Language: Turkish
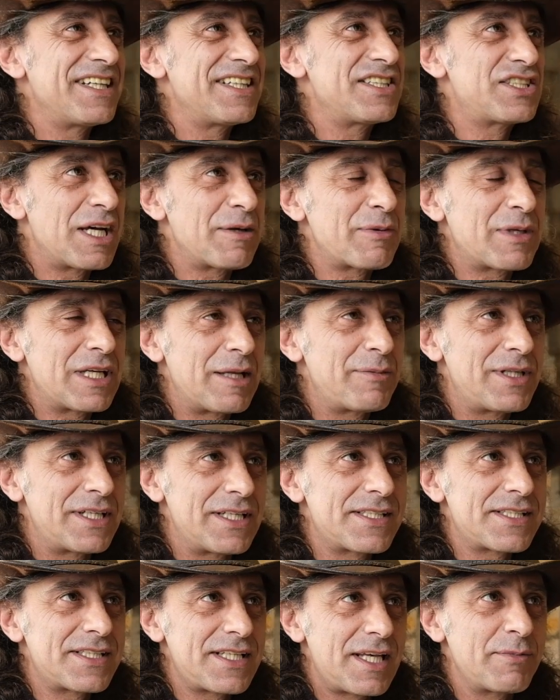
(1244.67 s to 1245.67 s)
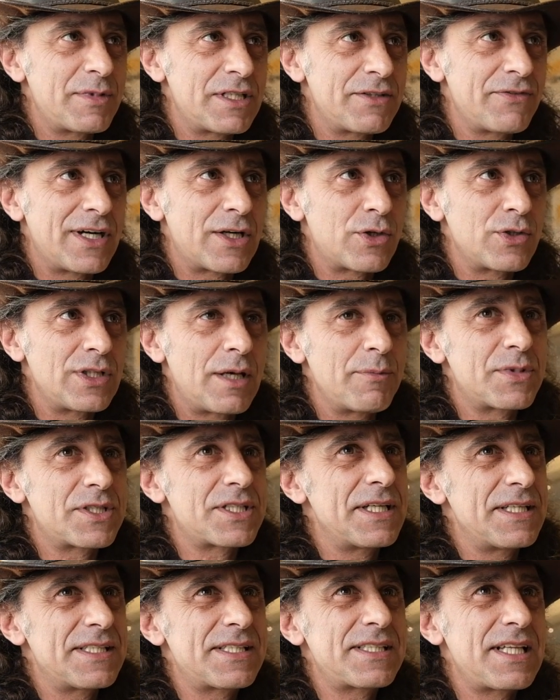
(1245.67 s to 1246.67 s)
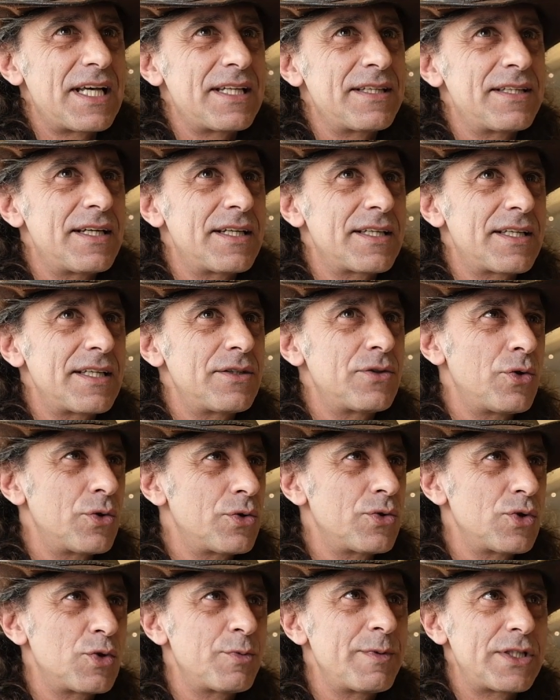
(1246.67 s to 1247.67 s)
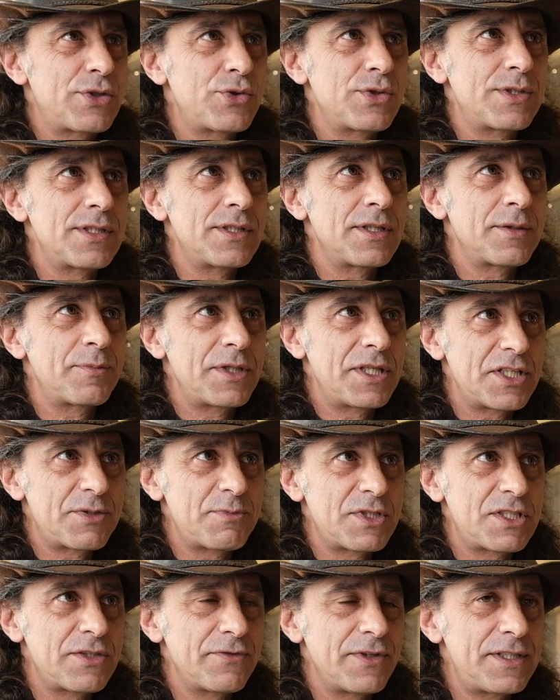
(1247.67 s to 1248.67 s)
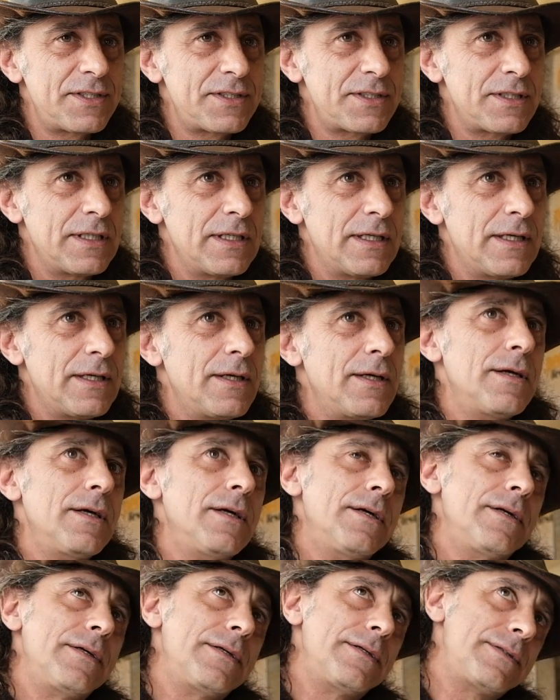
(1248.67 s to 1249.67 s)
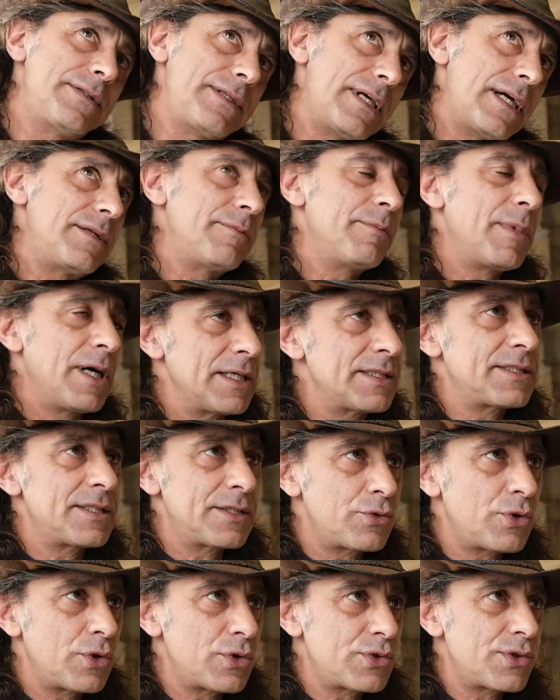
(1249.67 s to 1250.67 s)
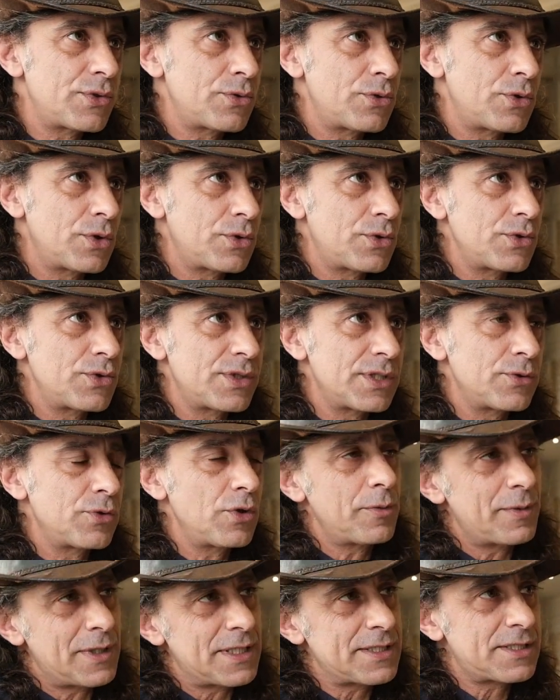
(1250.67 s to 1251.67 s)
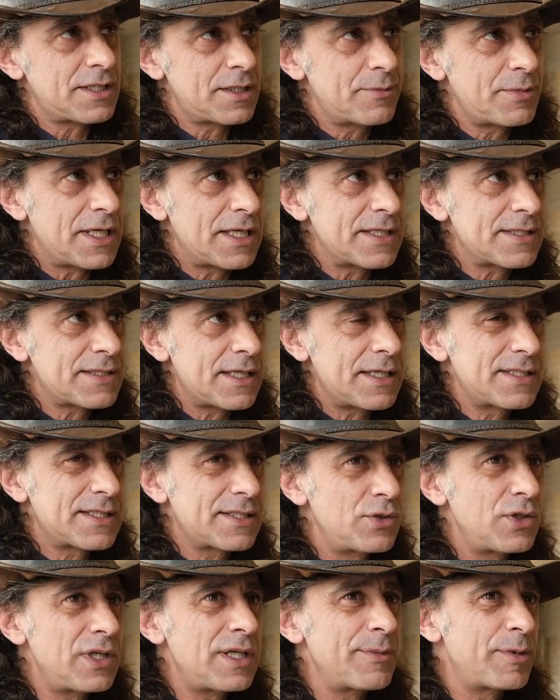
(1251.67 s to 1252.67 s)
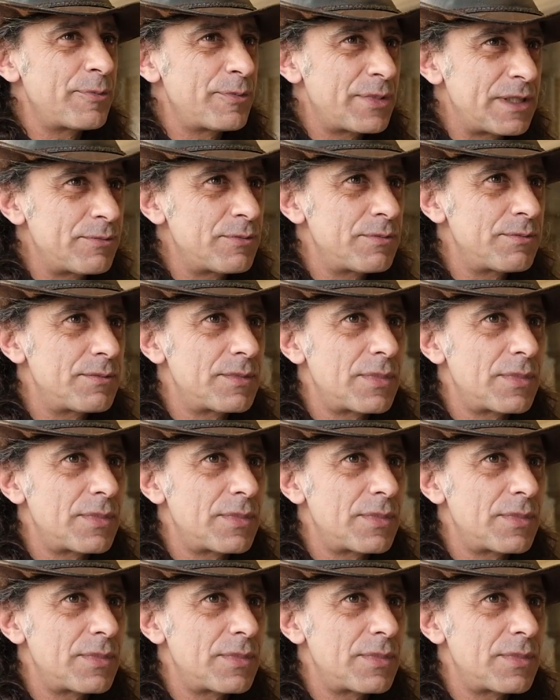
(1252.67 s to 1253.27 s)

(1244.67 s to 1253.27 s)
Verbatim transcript: Ee, cam kalemler eskiden biri var olan bir şey. Eskiden derken 400-500 yıllık geçmişi var. Yani bazıları 400 yıl diyor, bazıları biraz daha eski diyor ama benim